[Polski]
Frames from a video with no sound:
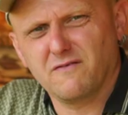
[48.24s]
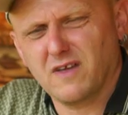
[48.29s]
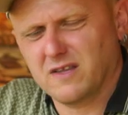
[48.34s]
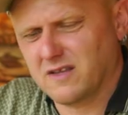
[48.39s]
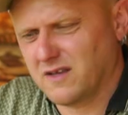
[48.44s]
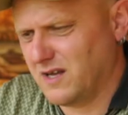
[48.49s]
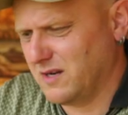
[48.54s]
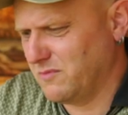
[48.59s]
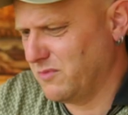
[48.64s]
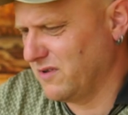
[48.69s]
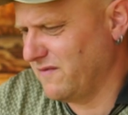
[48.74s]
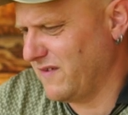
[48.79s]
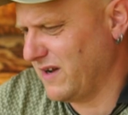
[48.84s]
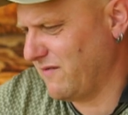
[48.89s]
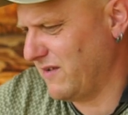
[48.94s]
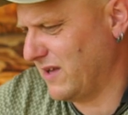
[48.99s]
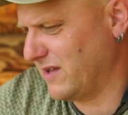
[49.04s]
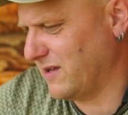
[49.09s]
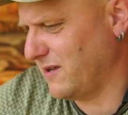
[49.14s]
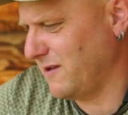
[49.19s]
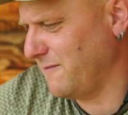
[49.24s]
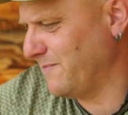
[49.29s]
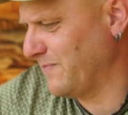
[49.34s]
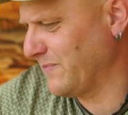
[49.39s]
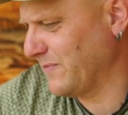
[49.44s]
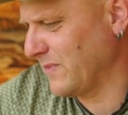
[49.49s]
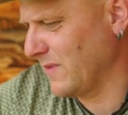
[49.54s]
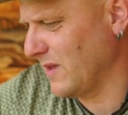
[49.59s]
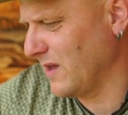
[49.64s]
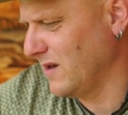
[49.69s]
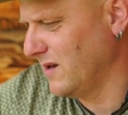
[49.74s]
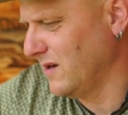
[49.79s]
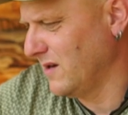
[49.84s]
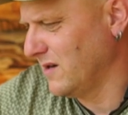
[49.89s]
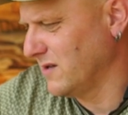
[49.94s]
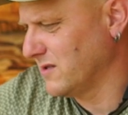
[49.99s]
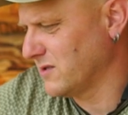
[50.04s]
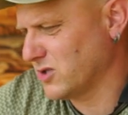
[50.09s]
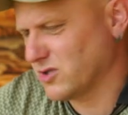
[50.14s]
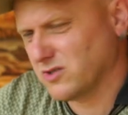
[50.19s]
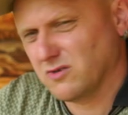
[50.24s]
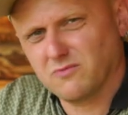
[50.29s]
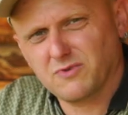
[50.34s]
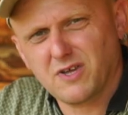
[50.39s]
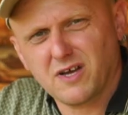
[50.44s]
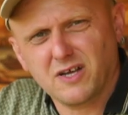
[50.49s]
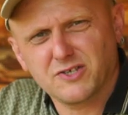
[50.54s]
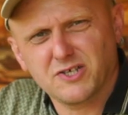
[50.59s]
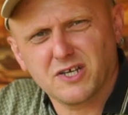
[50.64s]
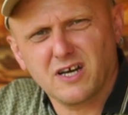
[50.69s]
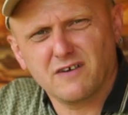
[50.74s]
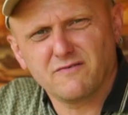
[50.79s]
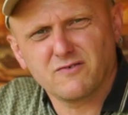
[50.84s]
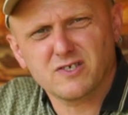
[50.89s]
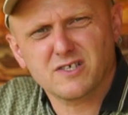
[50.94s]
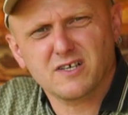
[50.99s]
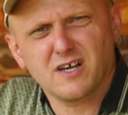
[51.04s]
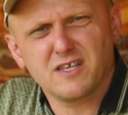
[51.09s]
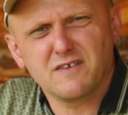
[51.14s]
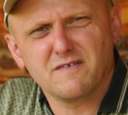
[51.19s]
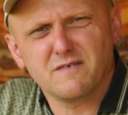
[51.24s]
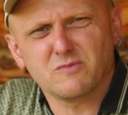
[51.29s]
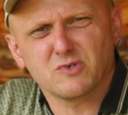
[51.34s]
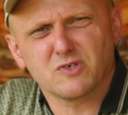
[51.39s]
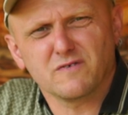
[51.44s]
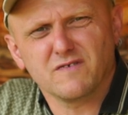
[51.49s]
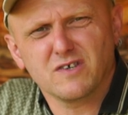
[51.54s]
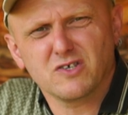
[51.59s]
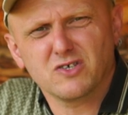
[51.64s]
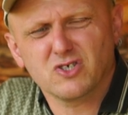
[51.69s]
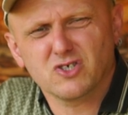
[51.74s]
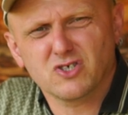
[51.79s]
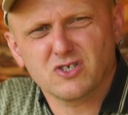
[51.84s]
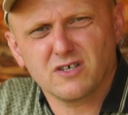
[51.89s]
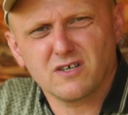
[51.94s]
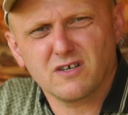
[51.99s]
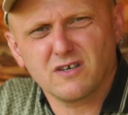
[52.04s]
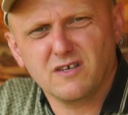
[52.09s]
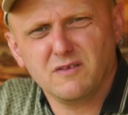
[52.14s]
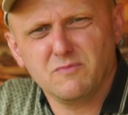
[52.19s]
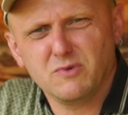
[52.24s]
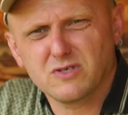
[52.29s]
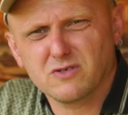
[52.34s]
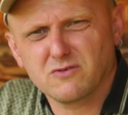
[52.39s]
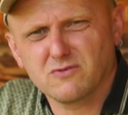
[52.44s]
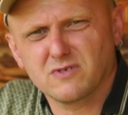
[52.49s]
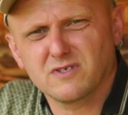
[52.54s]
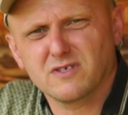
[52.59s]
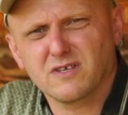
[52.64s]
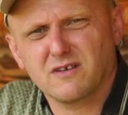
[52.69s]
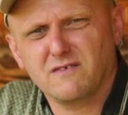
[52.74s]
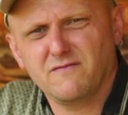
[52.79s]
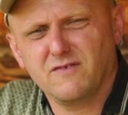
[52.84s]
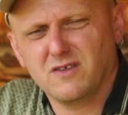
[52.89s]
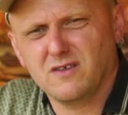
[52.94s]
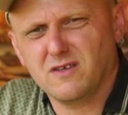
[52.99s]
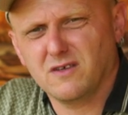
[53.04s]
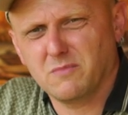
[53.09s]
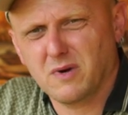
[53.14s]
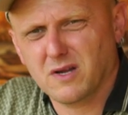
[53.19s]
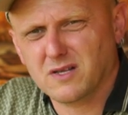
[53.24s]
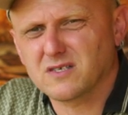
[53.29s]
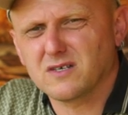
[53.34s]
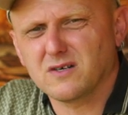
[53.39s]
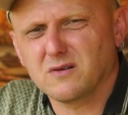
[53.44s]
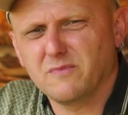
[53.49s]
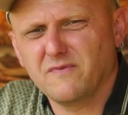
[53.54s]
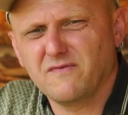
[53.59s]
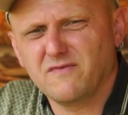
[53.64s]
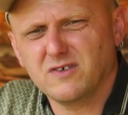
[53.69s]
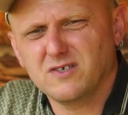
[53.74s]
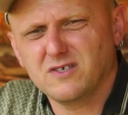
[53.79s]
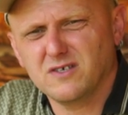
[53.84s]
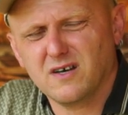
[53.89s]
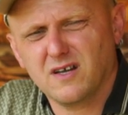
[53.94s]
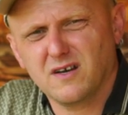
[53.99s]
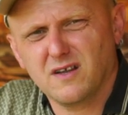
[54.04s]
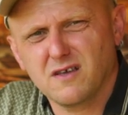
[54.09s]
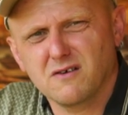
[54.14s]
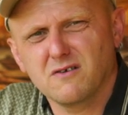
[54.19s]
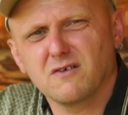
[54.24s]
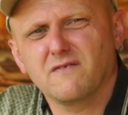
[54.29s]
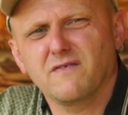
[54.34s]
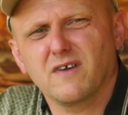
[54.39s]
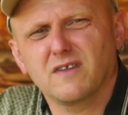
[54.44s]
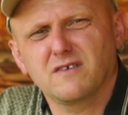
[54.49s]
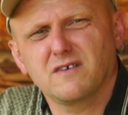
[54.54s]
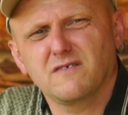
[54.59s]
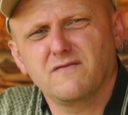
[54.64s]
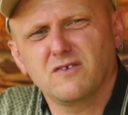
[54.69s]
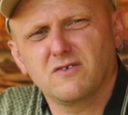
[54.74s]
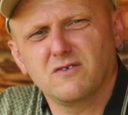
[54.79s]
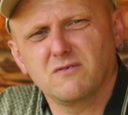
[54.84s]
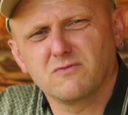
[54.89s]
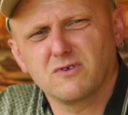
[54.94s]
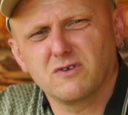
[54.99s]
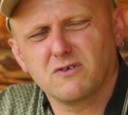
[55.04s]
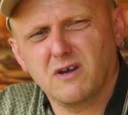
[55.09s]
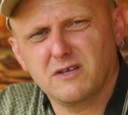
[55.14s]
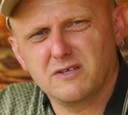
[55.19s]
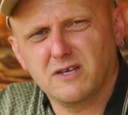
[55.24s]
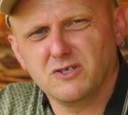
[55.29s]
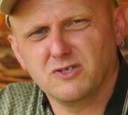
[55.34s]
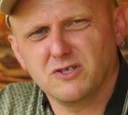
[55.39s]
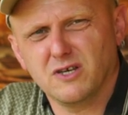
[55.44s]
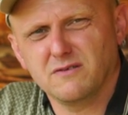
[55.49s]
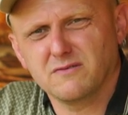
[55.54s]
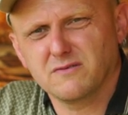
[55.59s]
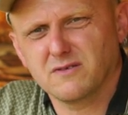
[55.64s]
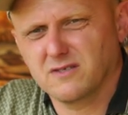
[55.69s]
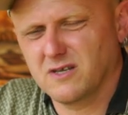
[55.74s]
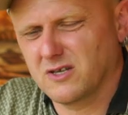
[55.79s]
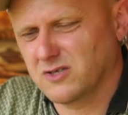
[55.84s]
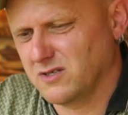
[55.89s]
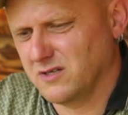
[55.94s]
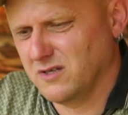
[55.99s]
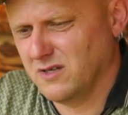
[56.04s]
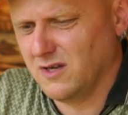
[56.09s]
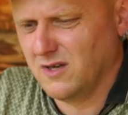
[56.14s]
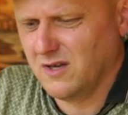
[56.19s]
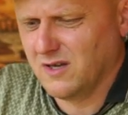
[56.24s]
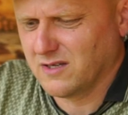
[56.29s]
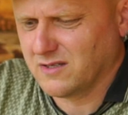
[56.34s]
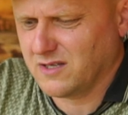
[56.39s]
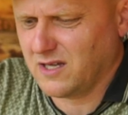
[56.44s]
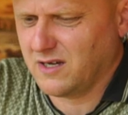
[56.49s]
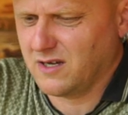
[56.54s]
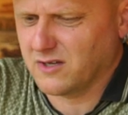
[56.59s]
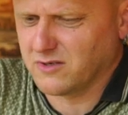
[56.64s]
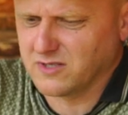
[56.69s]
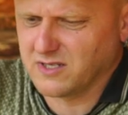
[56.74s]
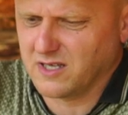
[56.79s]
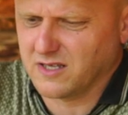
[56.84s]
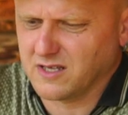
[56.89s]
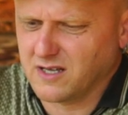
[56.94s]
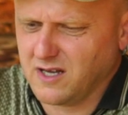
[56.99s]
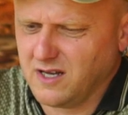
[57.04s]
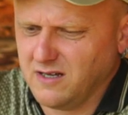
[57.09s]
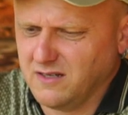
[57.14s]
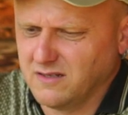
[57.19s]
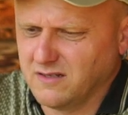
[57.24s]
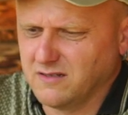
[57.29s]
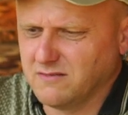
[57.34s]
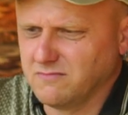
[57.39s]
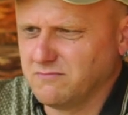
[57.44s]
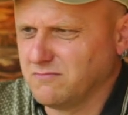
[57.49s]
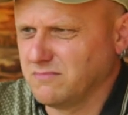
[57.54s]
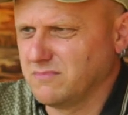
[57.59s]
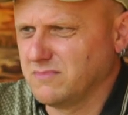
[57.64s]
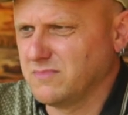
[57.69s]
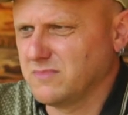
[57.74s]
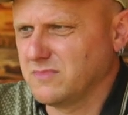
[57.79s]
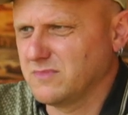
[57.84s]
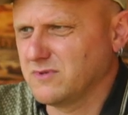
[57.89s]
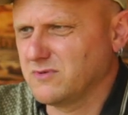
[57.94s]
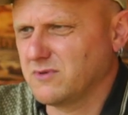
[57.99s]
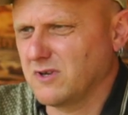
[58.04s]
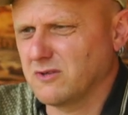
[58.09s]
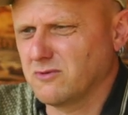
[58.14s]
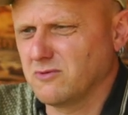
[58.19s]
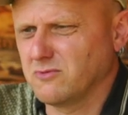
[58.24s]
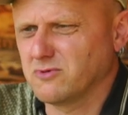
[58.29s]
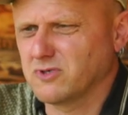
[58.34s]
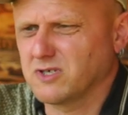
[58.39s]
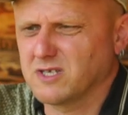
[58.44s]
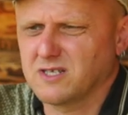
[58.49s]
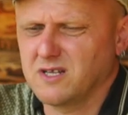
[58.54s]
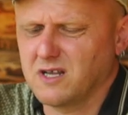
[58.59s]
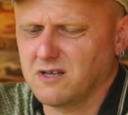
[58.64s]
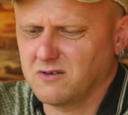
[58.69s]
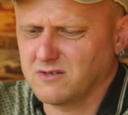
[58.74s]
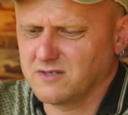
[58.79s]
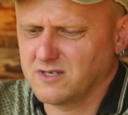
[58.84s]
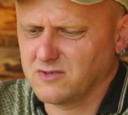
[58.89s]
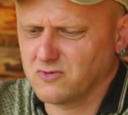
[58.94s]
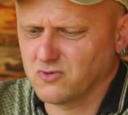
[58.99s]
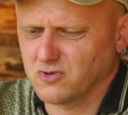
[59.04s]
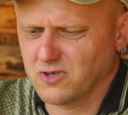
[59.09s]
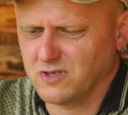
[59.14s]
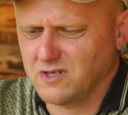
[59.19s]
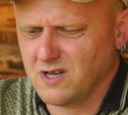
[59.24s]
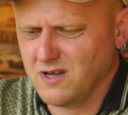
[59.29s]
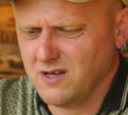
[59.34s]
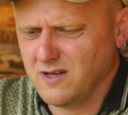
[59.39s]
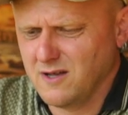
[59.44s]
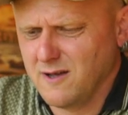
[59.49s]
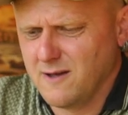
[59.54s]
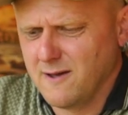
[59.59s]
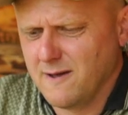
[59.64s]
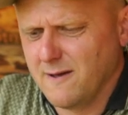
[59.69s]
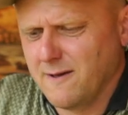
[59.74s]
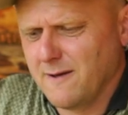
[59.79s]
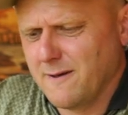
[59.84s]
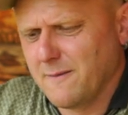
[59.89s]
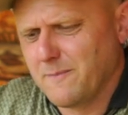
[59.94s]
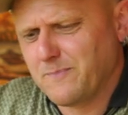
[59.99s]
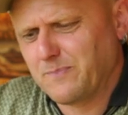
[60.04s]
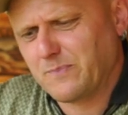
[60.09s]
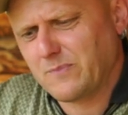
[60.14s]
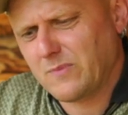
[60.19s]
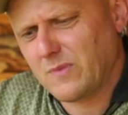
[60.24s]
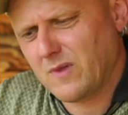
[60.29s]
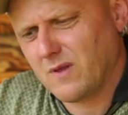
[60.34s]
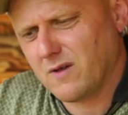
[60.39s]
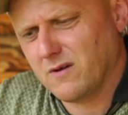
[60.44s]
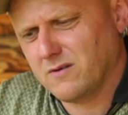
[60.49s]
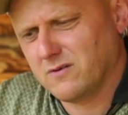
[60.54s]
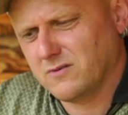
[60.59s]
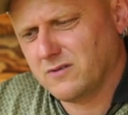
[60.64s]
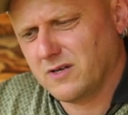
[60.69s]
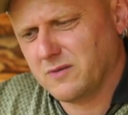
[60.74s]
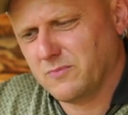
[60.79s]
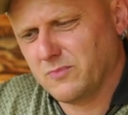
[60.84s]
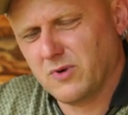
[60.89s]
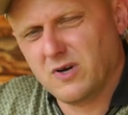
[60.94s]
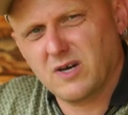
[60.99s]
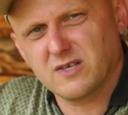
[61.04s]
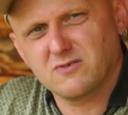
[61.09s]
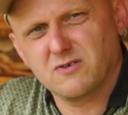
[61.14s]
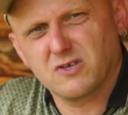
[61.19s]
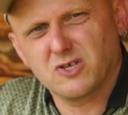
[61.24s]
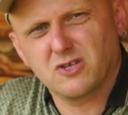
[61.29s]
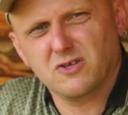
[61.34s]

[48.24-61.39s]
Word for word: kwiatka albo dwa kwiatki. Zresztą taka ciekawostka, nie wiem czy wiecie, że hibiskus kwitnie bardzo obficie, ale jego kwiaty kwitną tylko jeden dzień. To znaczy taka rozetka, która tu już jest lekko zasuszona, ona pokazuje